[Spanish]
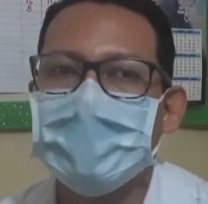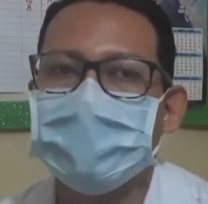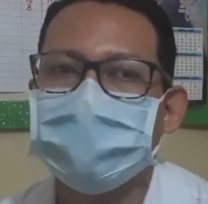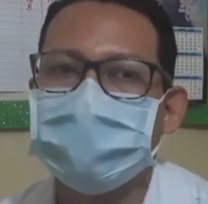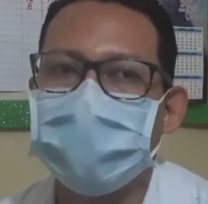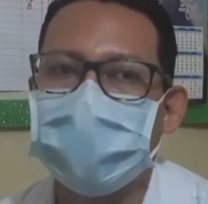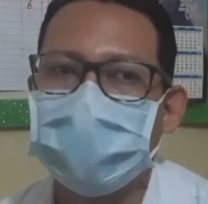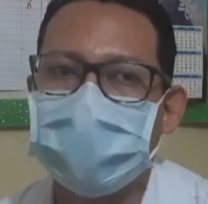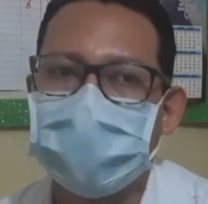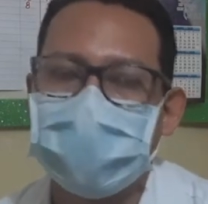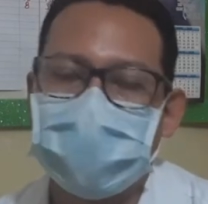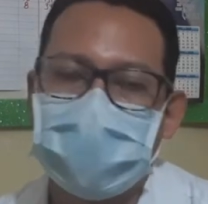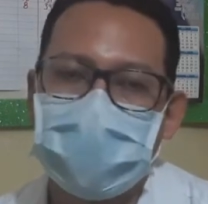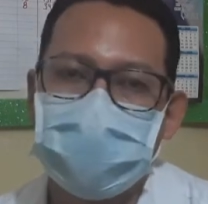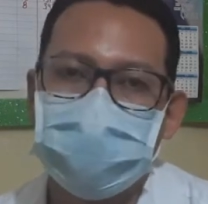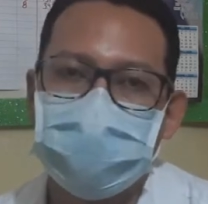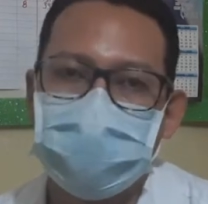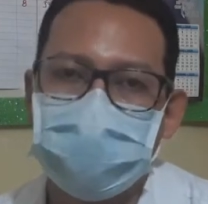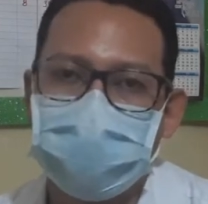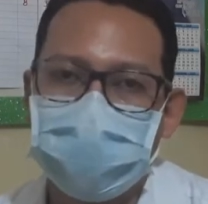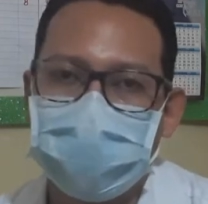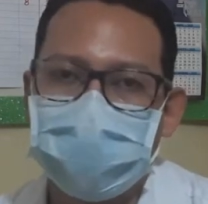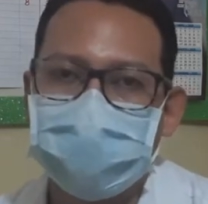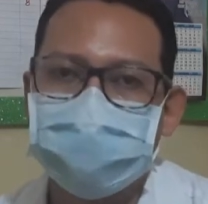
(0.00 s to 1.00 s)
de que las
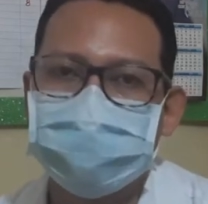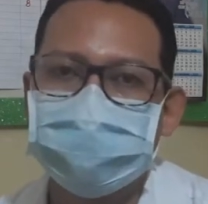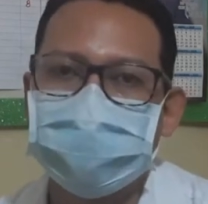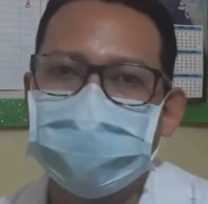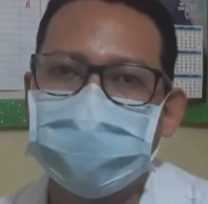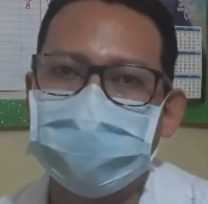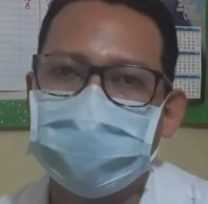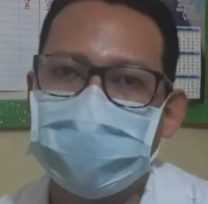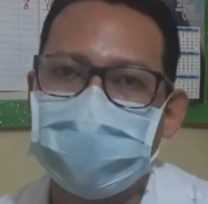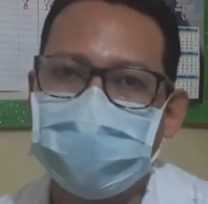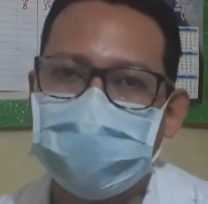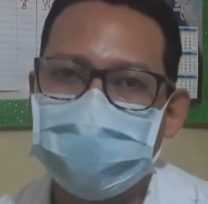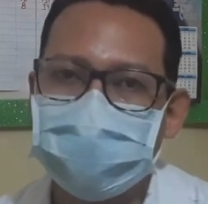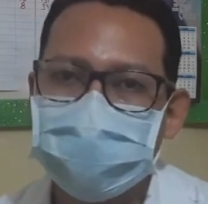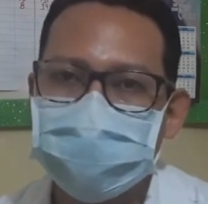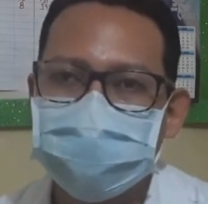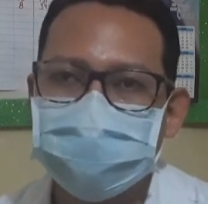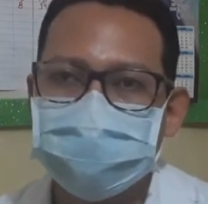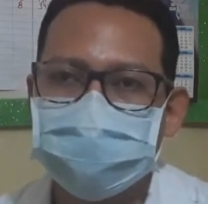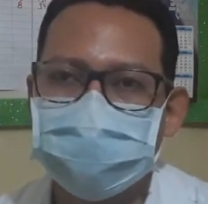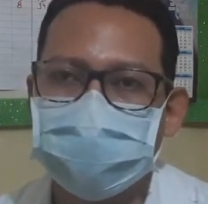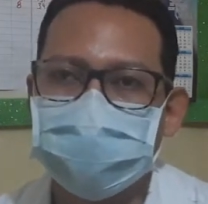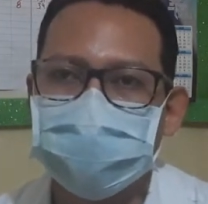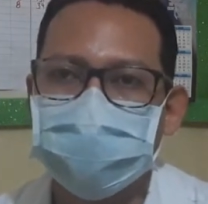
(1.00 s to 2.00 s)
mujeres se
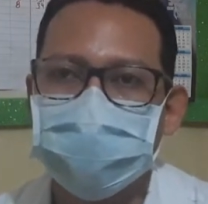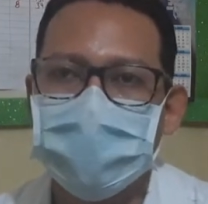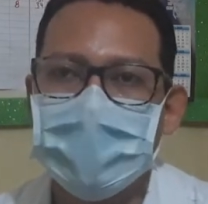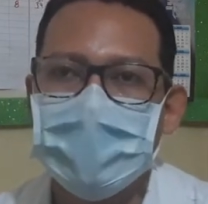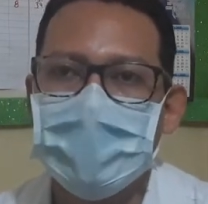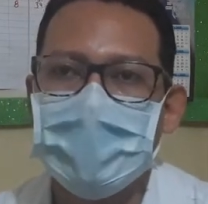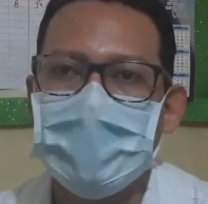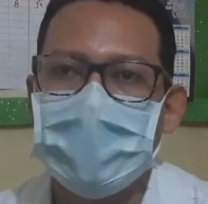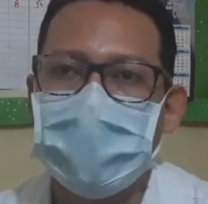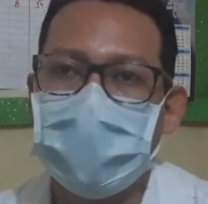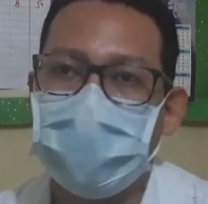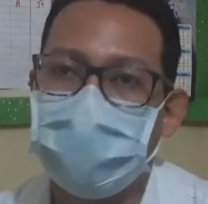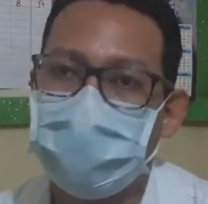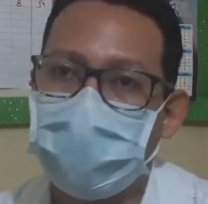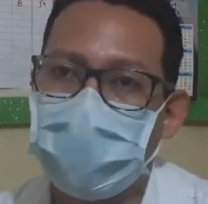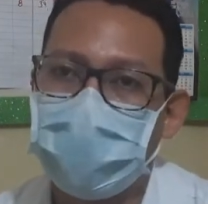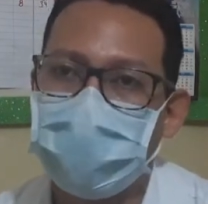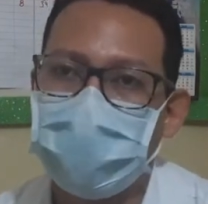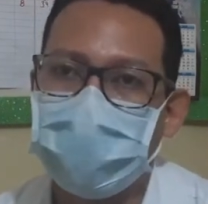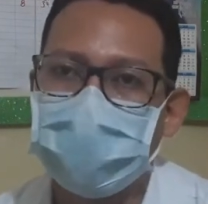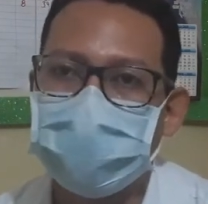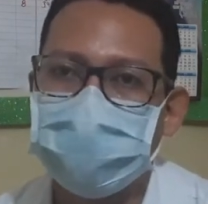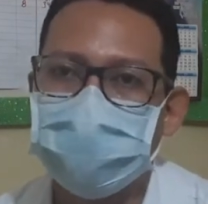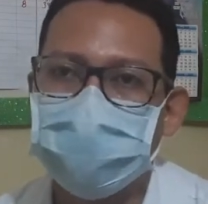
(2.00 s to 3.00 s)
realicen el
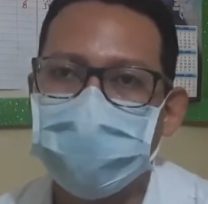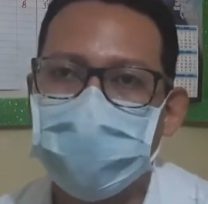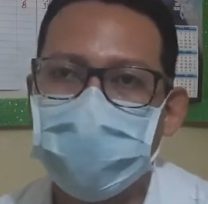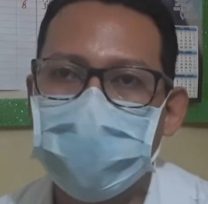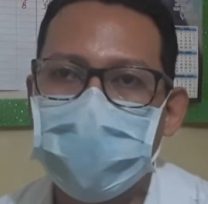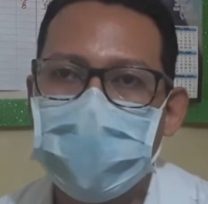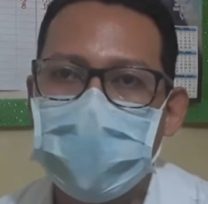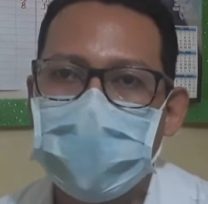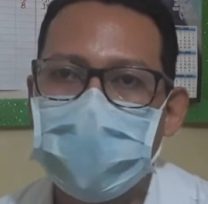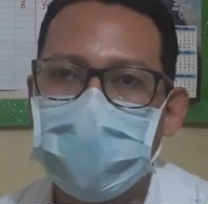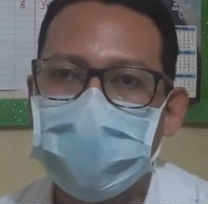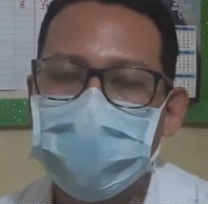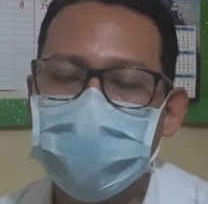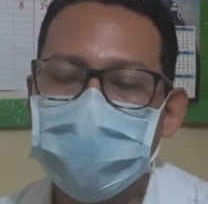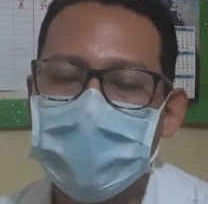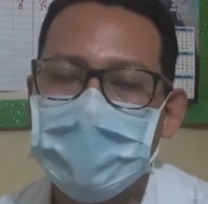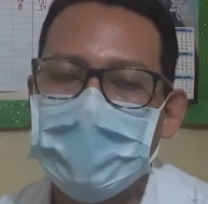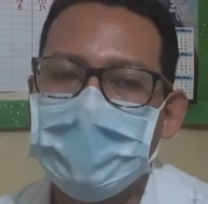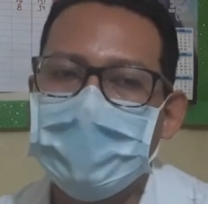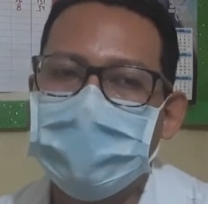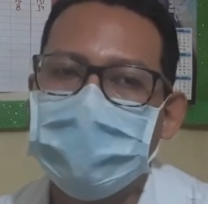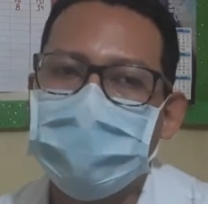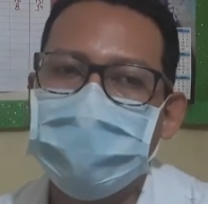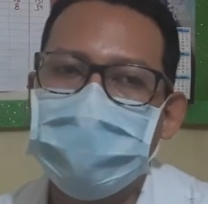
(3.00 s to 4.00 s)
Papa Nicolau
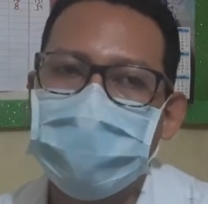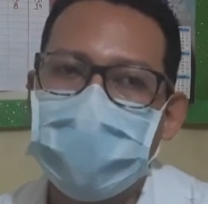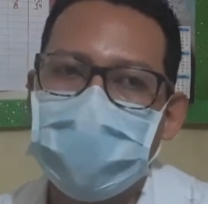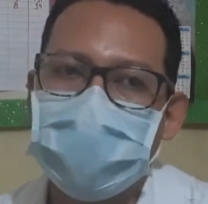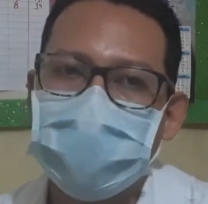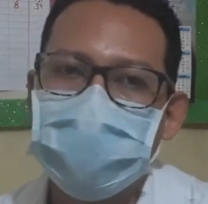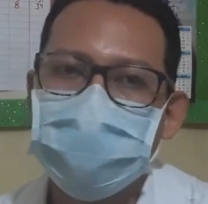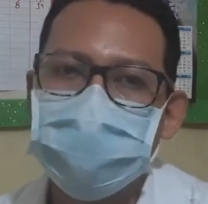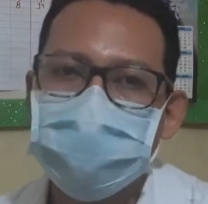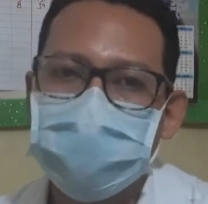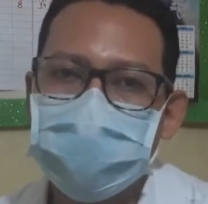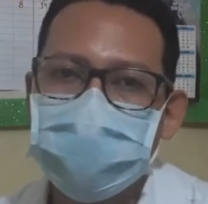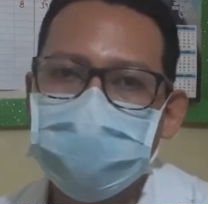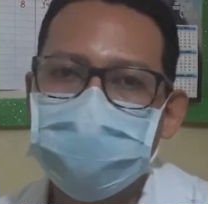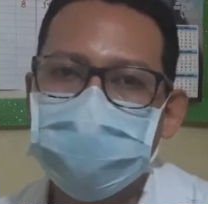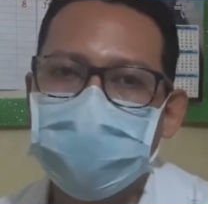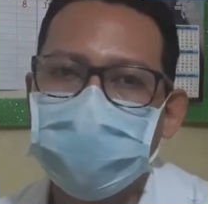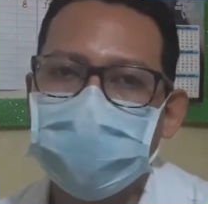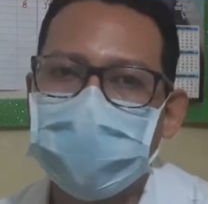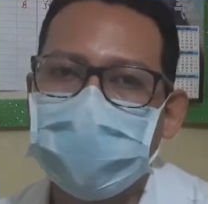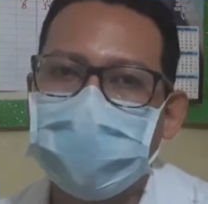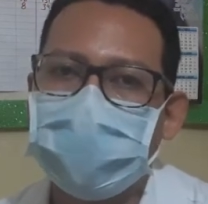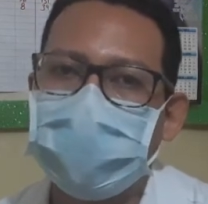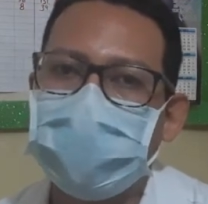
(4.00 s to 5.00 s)
y ahí
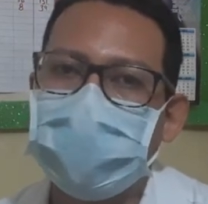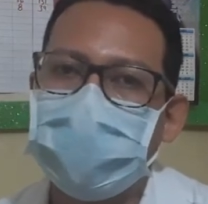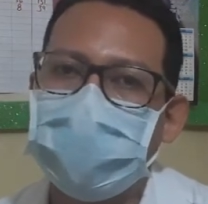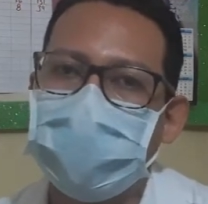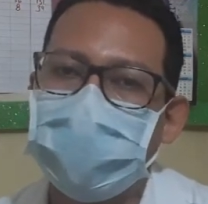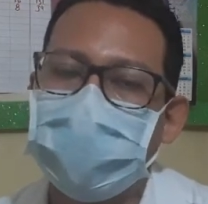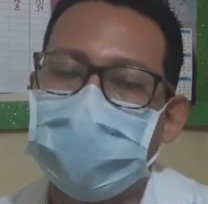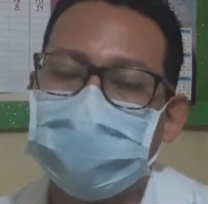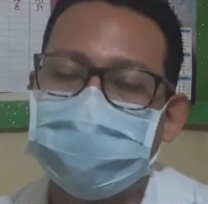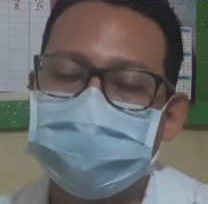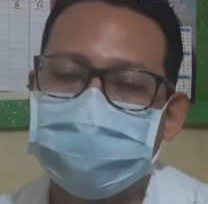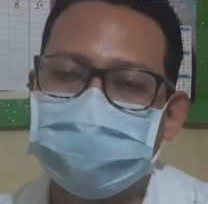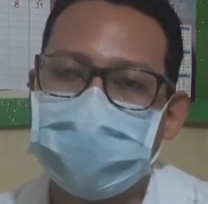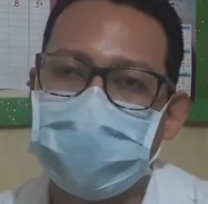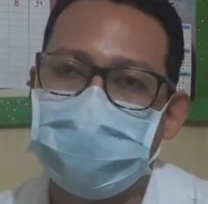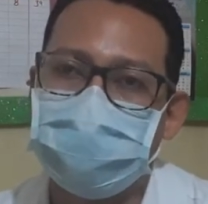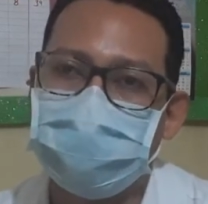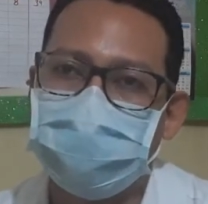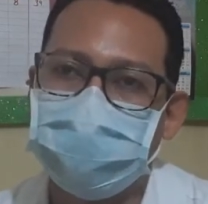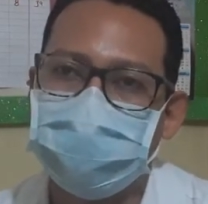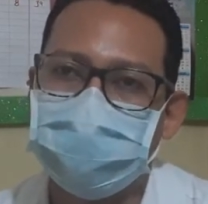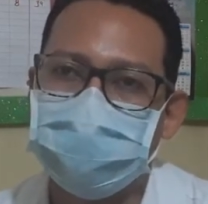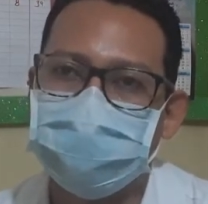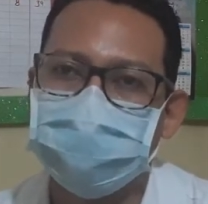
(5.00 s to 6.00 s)
mismo el
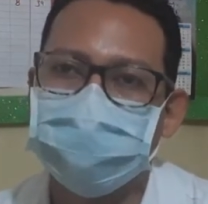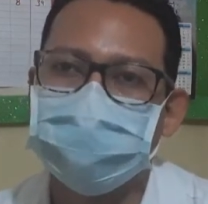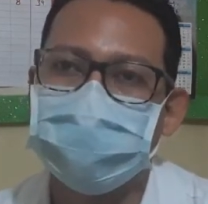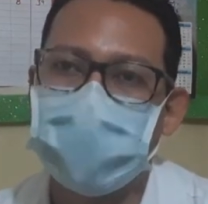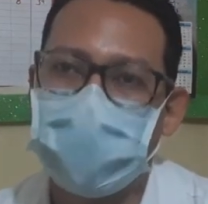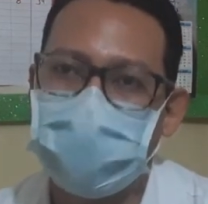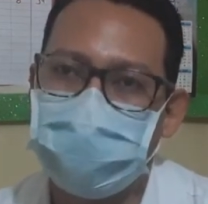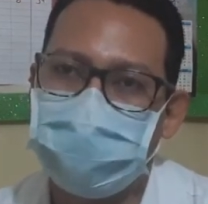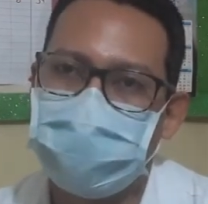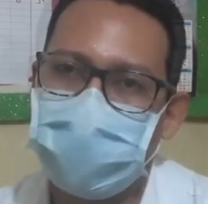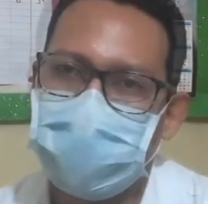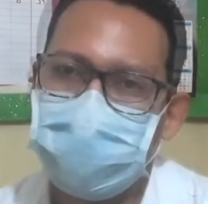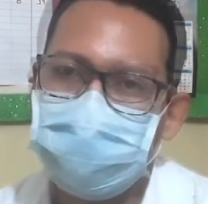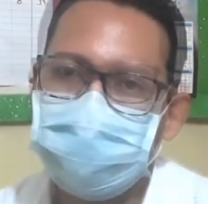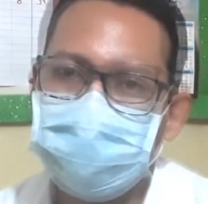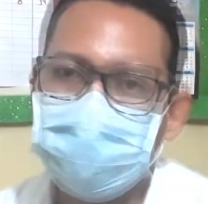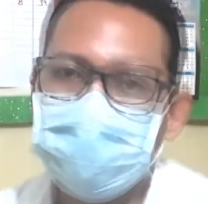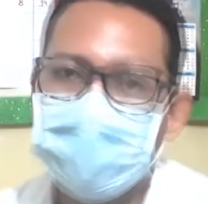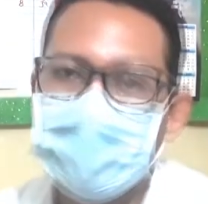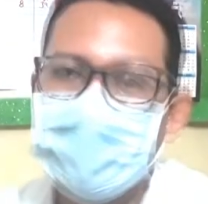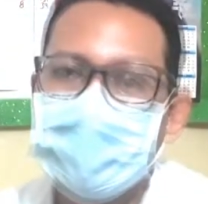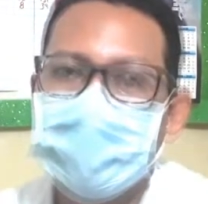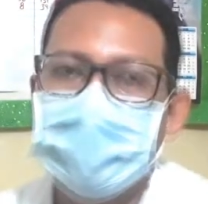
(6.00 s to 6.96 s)
examen de mama.